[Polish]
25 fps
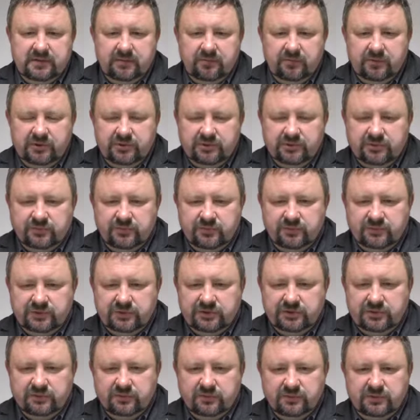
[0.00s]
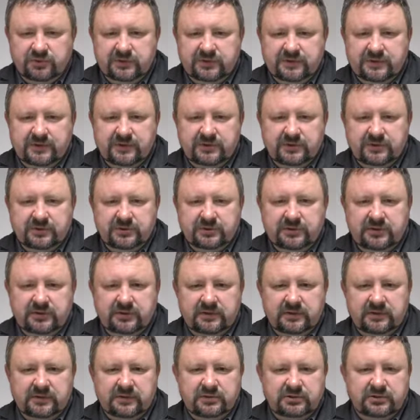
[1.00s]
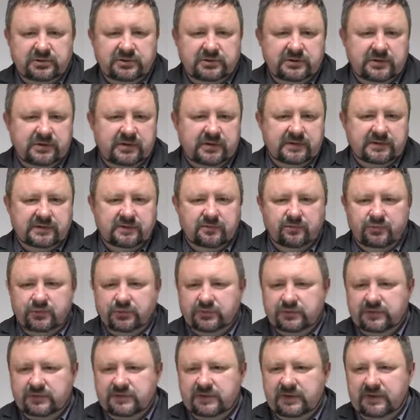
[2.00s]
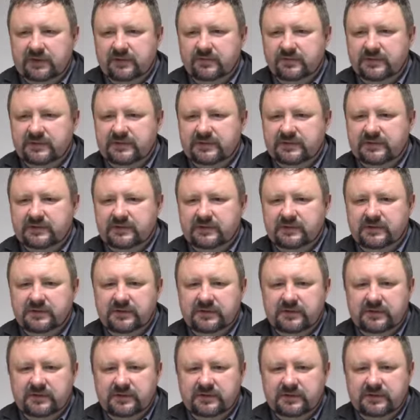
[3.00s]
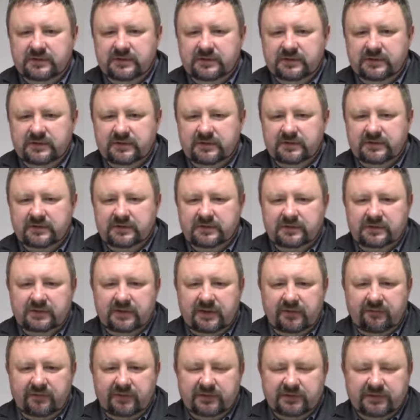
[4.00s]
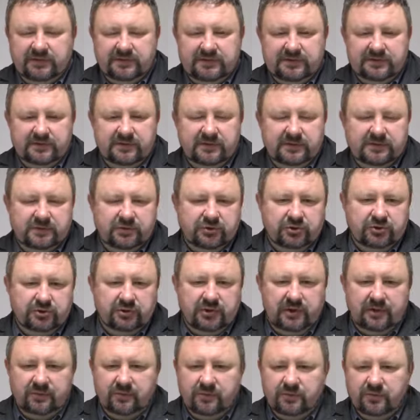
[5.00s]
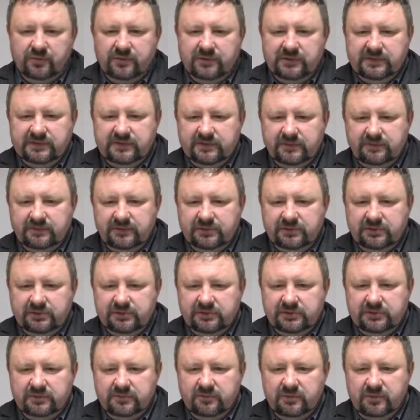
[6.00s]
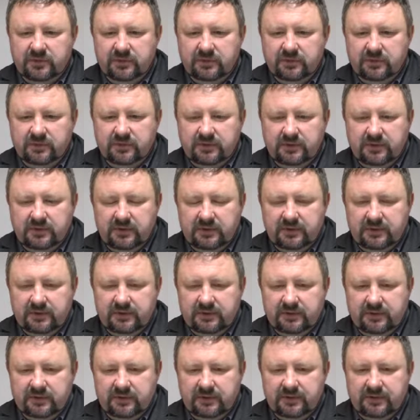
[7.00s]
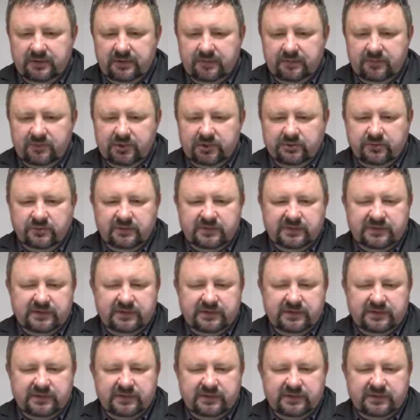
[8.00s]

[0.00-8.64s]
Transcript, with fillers: Byliśmy wcześniej uprzedzeni, iż na teren Szczecinka są porzucane psy e, nawet z dosyć odległych miejscowości, bo e, Mieliśmy